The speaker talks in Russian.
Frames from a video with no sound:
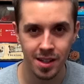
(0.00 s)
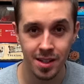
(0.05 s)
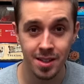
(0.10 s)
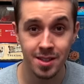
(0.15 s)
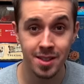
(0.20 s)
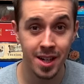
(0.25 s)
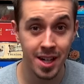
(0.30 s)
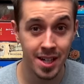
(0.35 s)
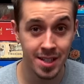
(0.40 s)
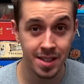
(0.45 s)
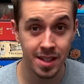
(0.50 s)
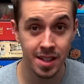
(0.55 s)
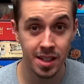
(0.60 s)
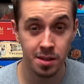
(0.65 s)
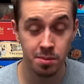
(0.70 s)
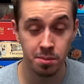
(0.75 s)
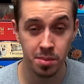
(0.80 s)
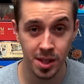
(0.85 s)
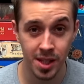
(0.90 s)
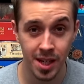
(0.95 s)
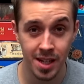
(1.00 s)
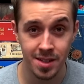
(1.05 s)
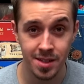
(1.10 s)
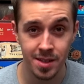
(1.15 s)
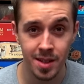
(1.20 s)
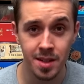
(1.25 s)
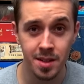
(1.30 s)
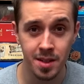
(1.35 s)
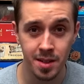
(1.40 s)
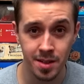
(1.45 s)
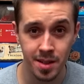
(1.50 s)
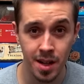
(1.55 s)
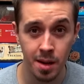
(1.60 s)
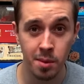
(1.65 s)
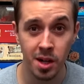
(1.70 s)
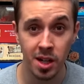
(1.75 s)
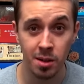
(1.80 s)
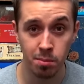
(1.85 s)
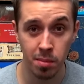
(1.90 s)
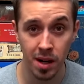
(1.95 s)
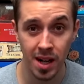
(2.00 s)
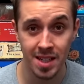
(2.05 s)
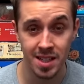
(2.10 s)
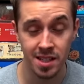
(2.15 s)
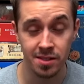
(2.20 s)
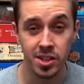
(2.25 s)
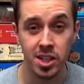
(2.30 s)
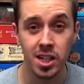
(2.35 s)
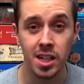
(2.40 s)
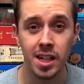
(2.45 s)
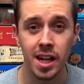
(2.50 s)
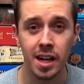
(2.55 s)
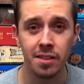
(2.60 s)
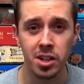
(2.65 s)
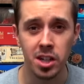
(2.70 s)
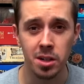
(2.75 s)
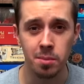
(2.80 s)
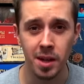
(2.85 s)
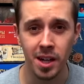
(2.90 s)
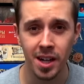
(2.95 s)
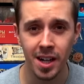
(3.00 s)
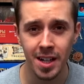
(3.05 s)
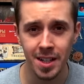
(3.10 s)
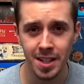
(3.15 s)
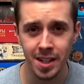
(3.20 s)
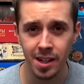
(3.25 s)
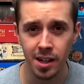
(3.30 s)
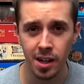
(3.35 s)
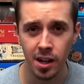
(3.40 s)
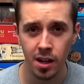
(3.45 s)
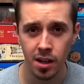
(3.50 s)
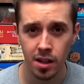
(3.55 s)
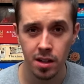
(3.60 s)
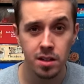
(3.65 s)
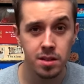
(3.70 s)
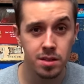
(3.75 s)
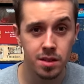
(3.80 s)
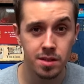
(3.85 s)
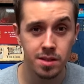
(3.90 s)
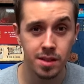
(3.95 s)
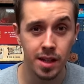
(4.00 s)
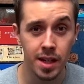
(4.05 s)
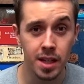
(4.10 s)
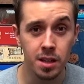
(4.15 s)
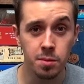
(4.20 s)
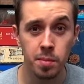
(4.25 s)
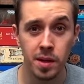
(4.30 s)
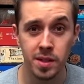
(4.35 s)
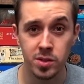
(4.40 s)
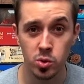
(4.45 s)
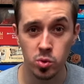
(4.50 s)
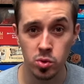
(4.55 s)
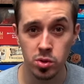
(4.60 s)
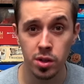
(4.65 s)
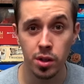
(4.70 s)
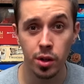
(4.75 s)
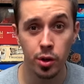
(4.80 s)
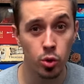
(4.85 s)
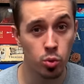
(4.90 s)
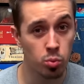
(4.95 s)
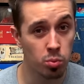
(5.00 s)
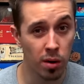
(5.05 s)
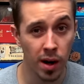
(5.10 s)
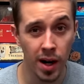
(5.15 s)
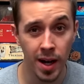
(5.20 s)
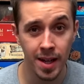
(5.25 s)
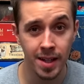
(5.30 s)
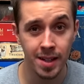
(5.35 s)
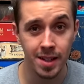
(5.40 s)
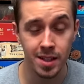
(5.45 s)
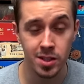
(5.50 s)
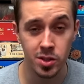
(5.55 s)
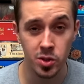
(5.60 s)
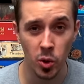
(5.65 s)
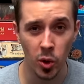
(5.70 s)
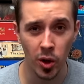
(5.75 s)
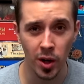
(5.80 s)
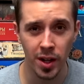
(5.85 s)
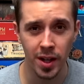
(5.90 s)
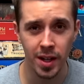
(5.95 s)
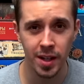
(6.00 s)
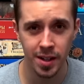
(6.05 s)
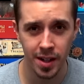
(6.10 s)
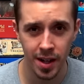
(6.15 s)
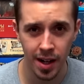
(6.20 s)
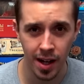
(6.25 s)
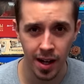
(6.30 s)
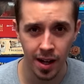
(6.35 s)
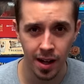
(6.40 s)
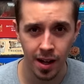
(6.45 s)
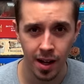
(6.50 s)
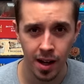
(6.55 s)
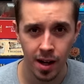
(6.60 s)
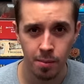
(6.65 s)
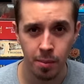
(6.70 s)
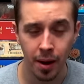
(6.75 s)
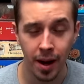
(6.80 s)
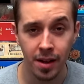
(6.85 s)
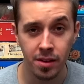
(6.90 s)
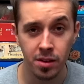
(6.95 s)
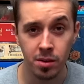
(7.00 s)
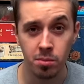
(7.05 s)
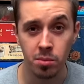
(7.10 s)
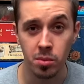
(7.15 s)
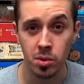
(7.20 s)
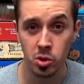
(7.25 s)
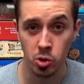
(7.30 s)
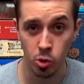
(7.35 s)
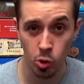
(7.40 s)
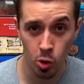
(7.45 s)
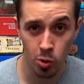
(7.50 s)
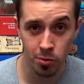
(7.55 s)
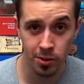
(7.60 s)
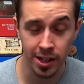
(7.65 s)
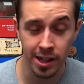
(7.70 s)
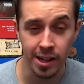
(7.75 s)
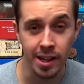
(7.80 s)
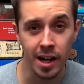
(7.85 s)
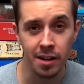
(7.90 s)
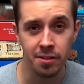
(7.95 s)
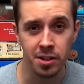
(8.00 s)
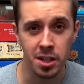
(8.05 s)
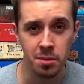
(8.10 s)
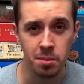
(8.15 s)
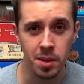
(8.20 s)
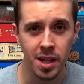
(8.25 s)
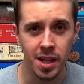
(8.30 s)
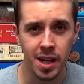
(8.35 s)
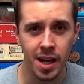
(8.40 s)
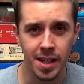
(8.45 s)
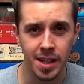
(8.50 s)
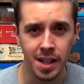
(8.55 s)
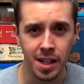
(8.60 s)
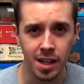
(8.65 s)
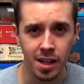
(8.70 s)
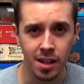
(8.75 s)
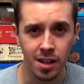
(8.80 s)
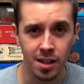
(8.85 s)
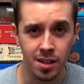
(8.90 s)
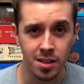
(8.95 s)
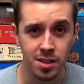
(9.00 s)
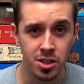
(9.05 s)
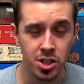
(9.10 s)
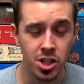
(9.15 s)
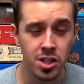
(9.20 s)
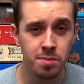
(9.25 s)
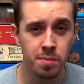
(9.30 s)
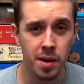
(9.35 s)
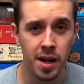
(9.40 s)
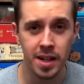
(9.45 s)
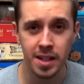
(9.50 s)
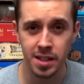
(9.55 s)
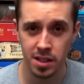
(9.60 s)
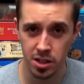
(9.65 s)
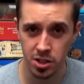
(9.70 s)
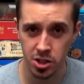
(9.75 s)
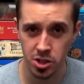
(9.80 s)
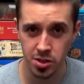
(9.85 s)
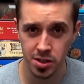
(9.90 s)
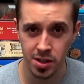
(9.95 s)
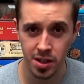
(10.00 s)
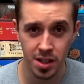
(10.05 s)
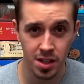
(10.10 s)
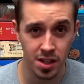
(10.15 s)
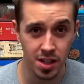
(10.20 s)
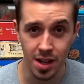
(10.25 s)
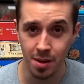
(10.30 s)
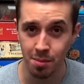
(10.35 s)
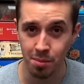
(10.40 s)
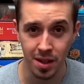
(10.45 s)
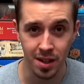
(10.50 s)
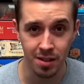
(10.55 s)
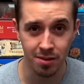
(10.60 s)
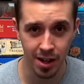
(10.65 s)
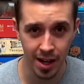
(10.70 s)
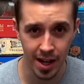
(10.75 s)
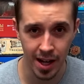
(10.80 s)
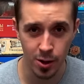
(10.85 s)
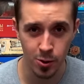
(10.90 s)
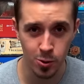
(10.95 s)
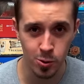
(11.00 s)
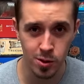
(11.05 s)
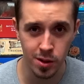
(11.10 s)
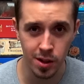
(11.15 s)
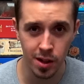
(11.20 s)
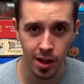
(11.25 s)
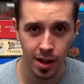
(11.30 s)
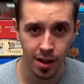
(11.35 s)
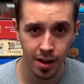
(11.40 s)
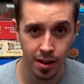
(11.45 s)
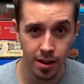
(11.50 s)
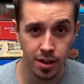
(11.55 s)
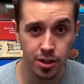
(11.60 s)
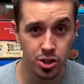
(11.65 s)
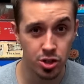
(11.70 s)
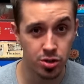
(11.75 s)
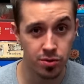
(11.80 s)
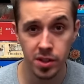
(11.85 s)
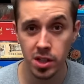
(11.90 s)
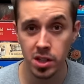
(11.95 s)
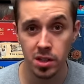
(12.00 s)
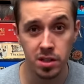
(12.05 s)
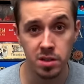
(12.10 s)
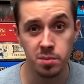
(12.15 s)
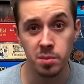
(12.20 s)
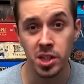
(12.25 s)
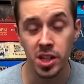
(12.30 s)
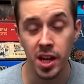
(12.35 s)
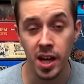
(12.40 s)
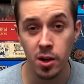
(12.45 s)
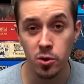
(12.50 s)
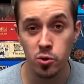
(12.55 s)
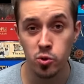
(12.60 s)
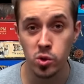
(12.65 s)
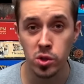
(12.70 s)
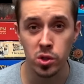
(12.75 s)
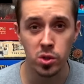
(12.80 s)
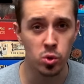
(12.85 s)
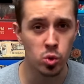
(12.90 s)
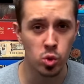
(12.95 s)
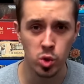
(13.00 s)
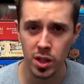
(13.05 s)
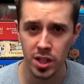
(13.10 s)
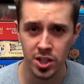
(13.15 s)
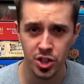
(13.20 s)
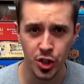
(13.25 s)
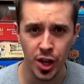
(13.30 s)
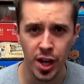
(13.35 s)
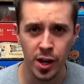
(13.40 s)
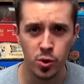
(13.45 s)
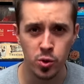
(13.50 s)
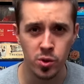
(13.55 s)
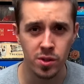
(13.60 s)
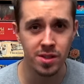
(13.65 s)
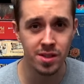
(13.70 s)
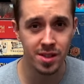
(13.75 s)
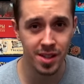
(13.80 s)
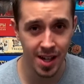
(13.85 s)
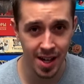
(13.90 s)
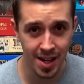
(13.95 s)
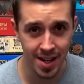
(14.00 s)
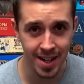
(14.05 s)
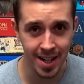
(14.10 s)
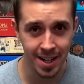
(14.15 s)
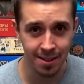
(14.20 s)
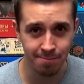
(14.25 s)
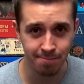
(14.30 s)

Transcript: Из разных комбинаций этих самых базовых игровых механик и состоит, по сути, любая настольная игра – при этом новые игровые механики сейчас практически не появляются, лишь виды изменяются и усложняются старые.